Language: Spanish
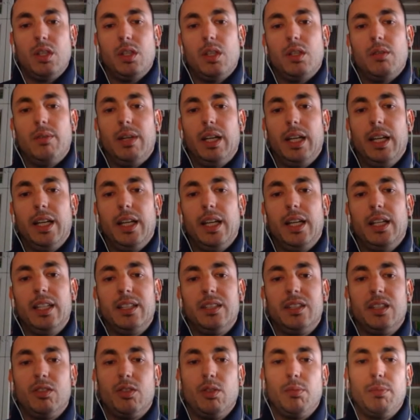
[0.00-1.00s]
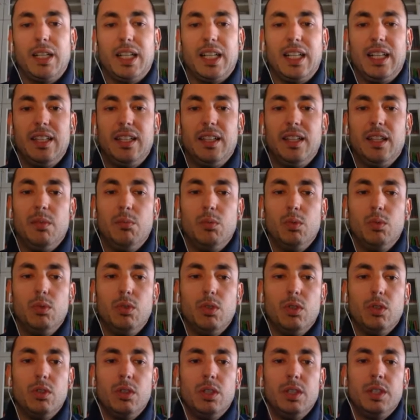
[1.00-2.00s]
¿vale? Es el desierto más grande del
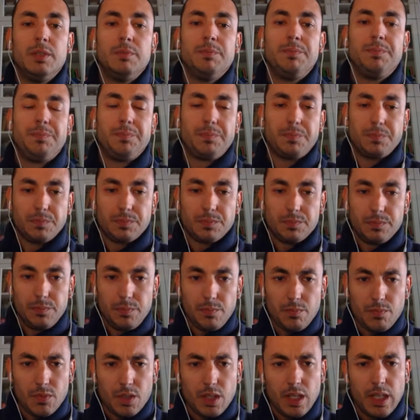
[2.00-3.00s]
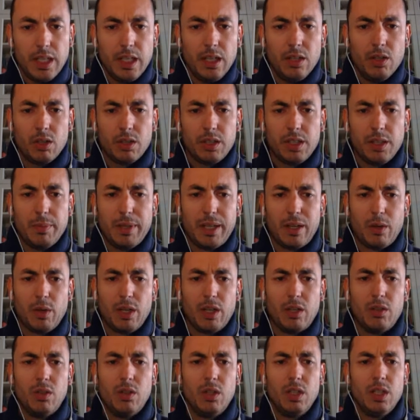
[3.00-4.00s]
mundo, en el norte de
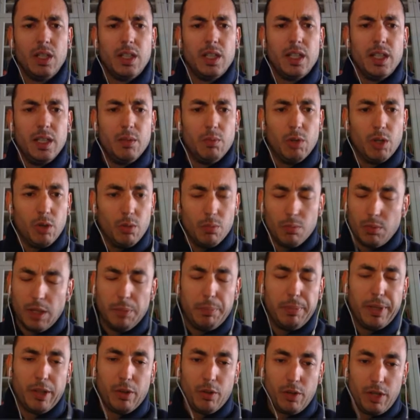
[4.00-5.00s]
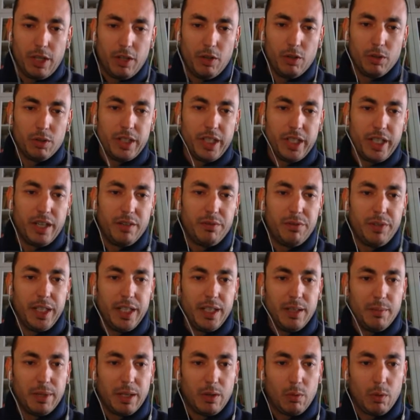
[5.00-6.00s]
Marruecos, bueno, eh, perdón, en el norte de
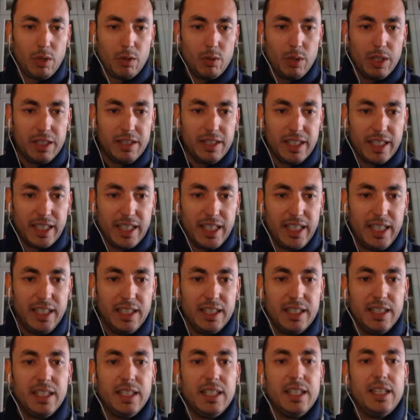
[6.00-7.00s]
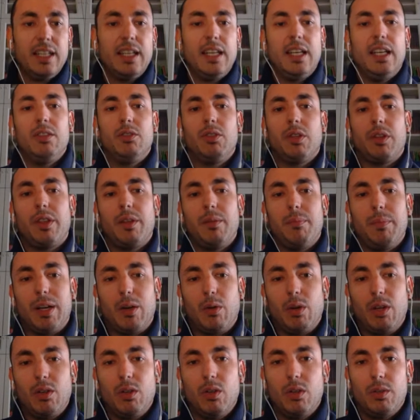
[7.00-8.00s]
África, Marruecos está aquí. Entonces
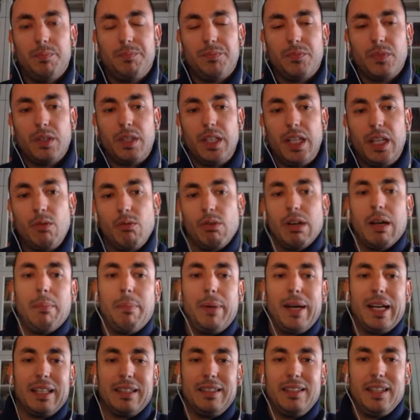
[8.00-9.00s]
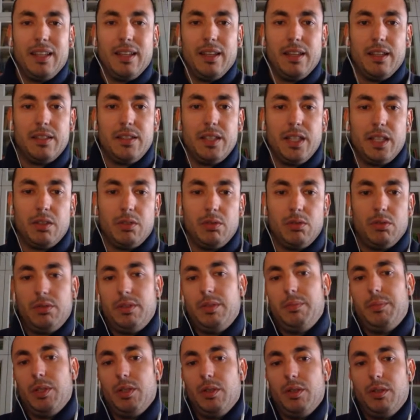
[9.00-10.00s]
Marruecos tiene una parte de desierto,
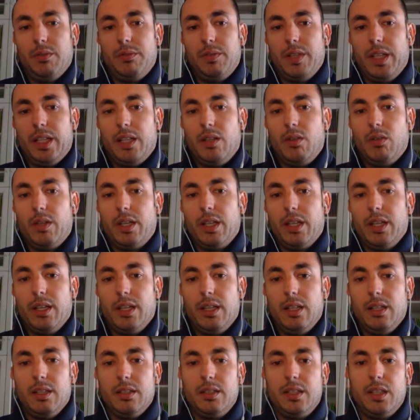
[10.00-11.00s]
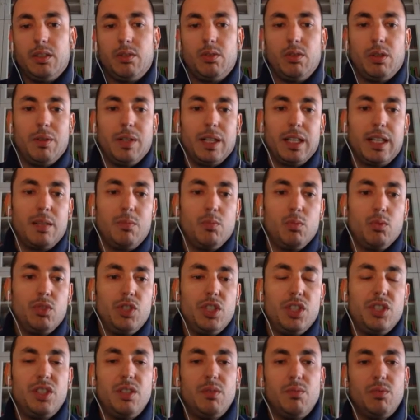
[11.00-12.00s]
pero fijaros que el desierto abarca
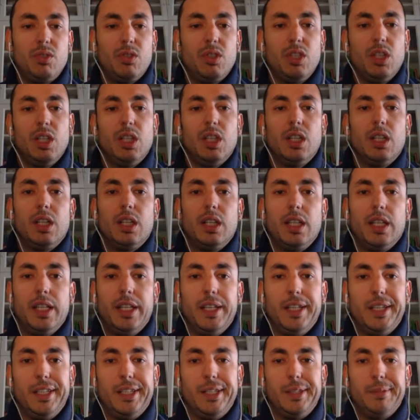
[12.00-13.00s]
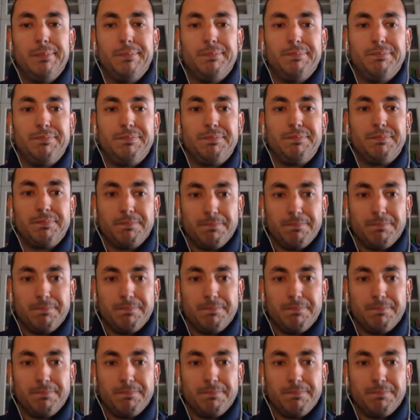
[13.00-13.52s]
muchísimo. Em,